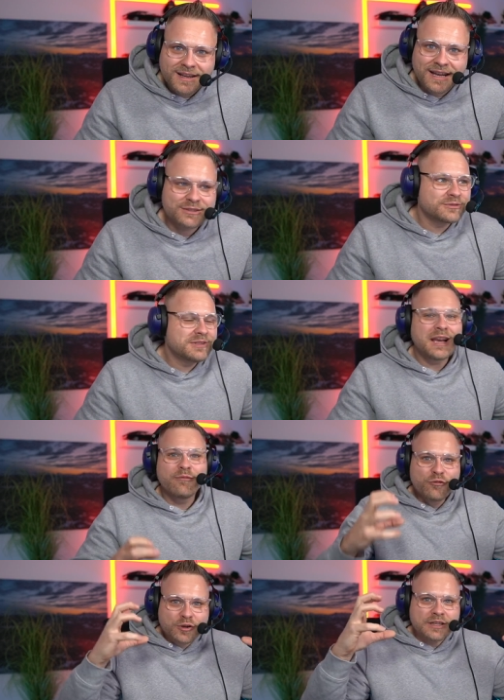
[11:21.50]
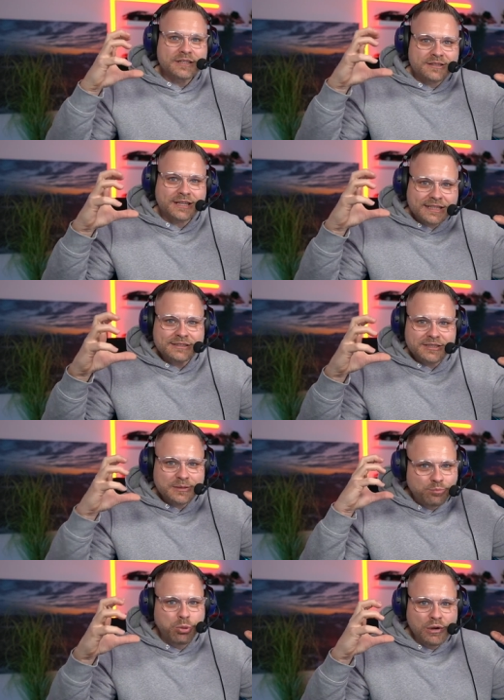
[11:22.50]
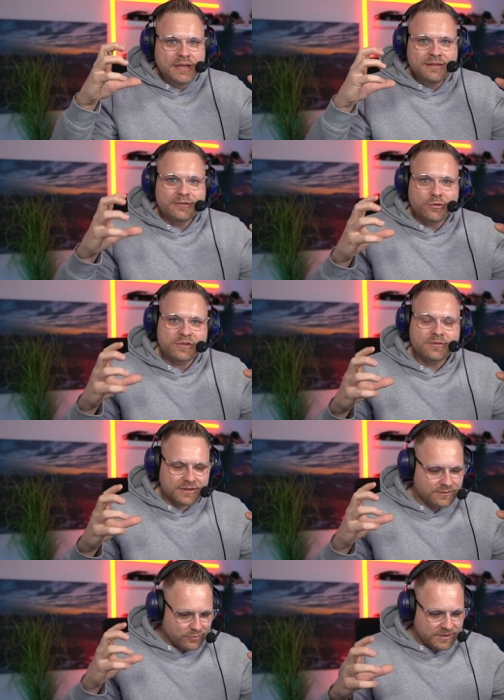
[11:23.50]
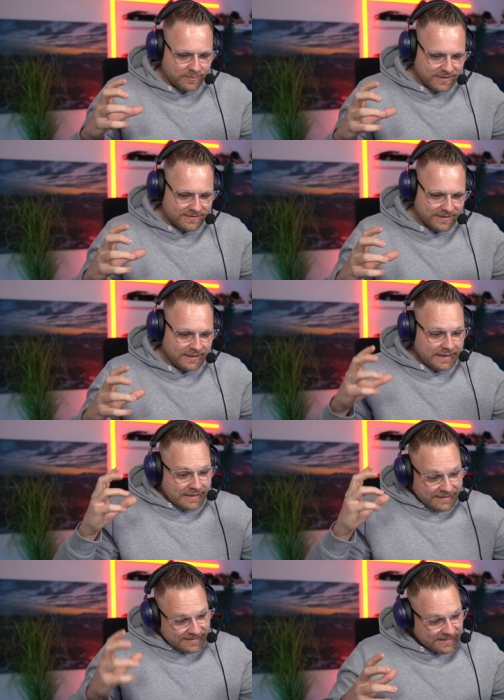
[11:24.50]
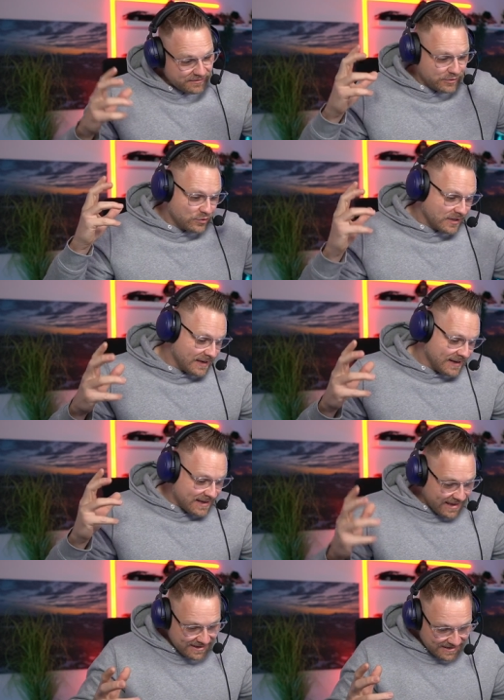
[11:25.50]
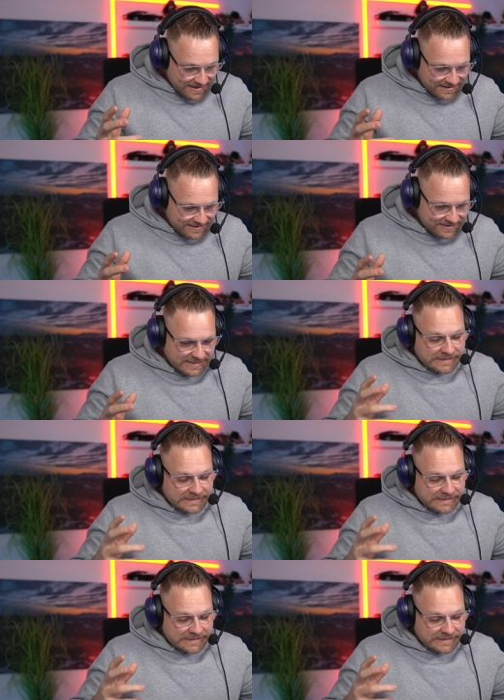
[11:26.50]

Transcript: Also die haben wirklich einen richtig bulligen Dos äh, Durchmesser. Das heißt, wenn du kleine Hände hast,